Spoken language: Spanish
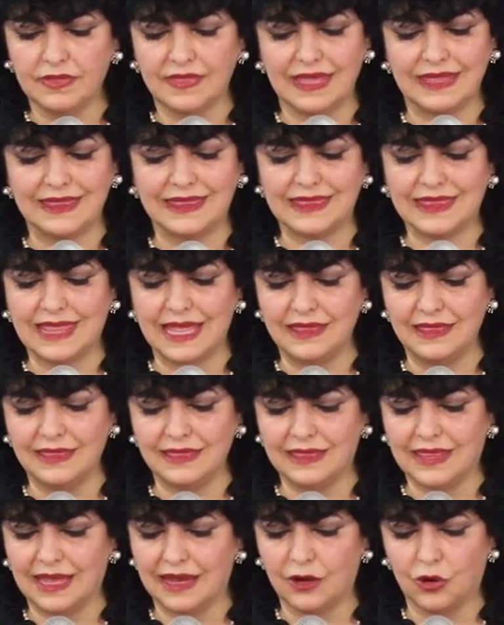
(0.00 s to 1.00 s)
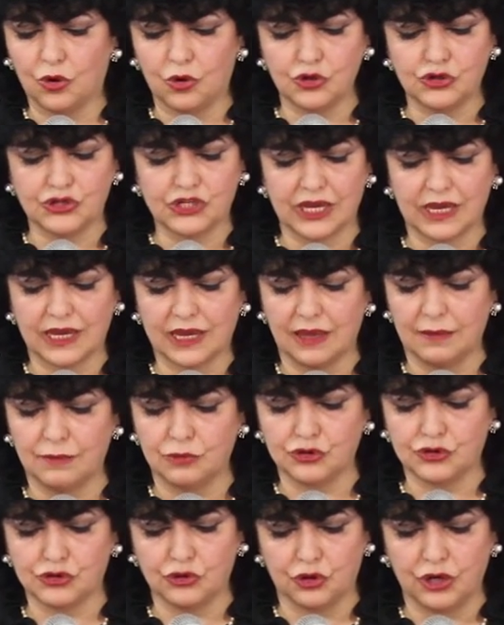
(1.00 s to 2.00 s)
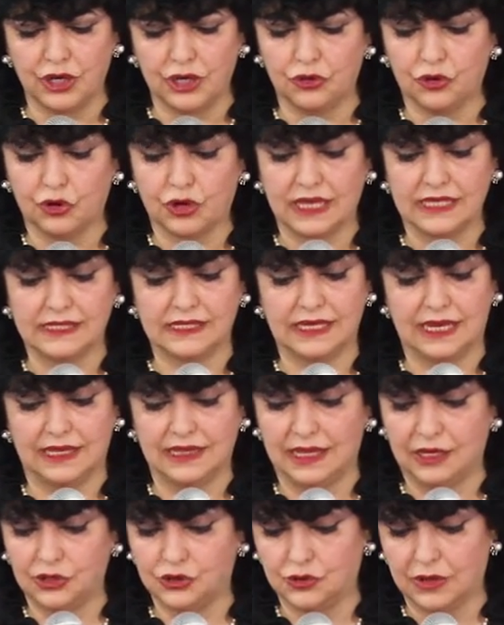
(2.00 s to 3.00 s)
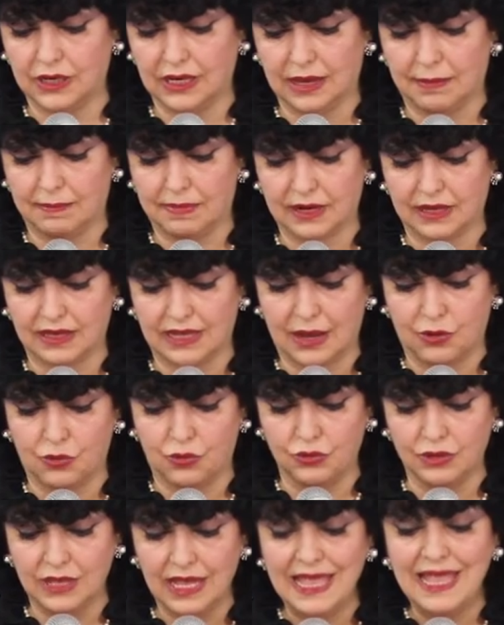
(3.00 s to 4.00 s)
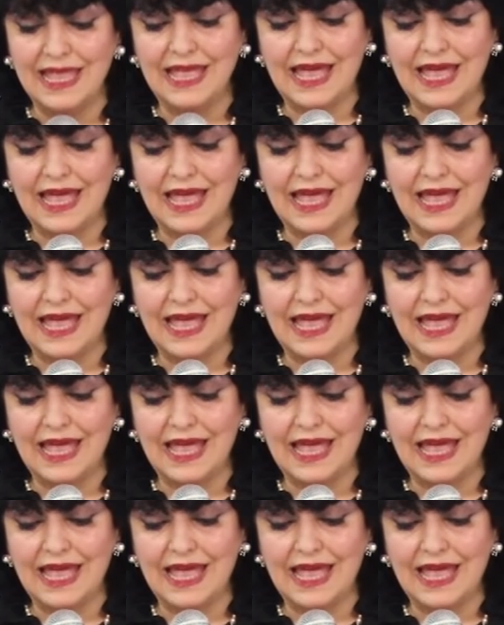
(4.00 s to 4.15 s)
de tantas cosas que hemos oído que se han hecho en Capernaum,